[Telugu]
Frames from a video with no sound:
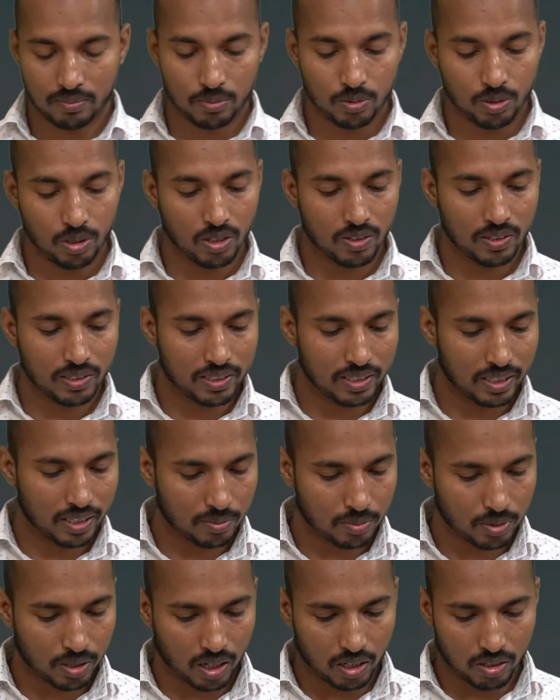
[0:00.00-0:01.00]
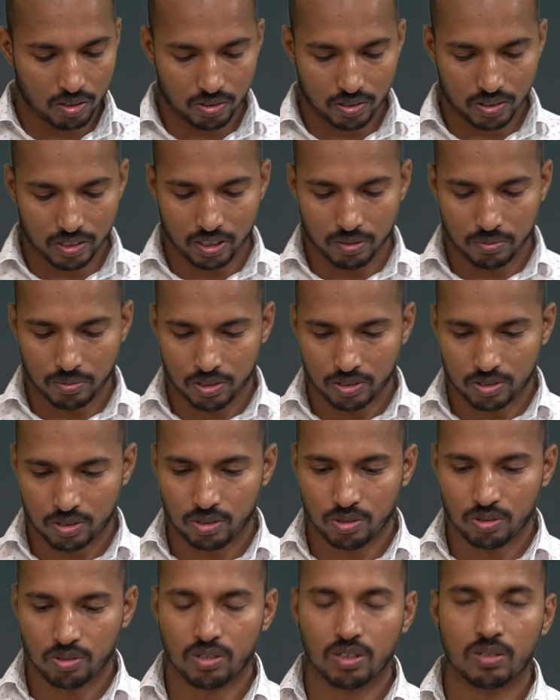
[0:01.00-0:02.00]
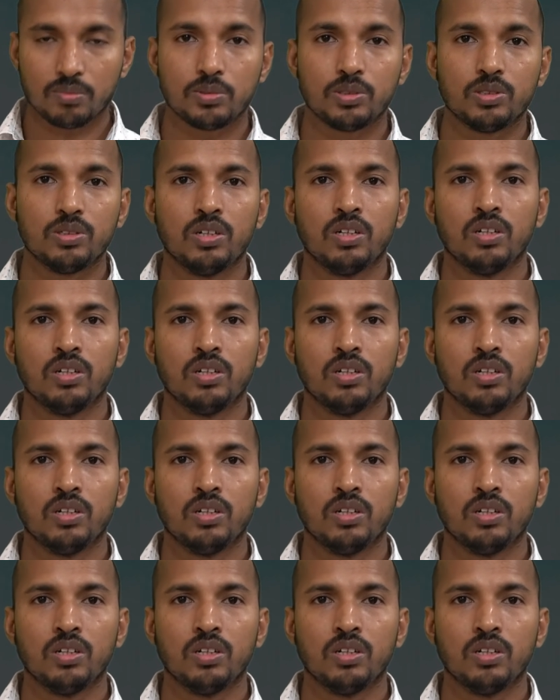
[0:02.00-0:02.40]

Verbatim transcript: మూడవ అధ్యాయము నాలుగవ అధ్యాయం మనం చదువుకున్నాము